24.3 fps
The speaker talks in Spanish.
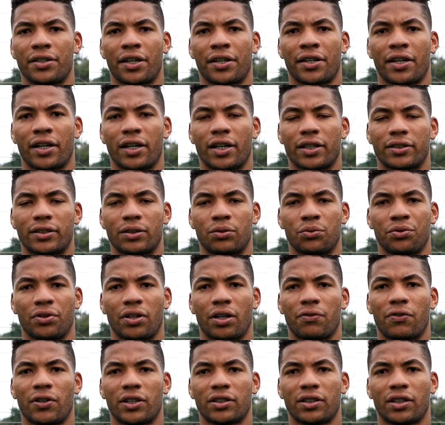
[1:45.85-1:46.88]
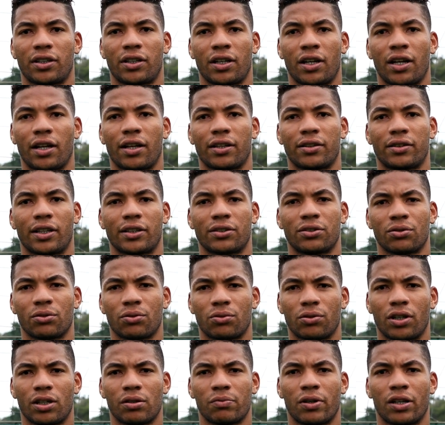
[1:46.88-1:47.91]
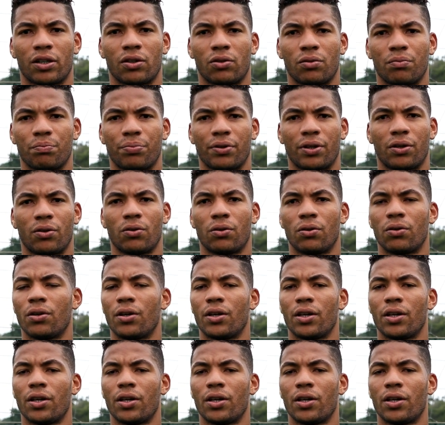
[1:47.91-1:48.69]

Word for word: ya llega la segunda fase que es la adaptación con el balón, pero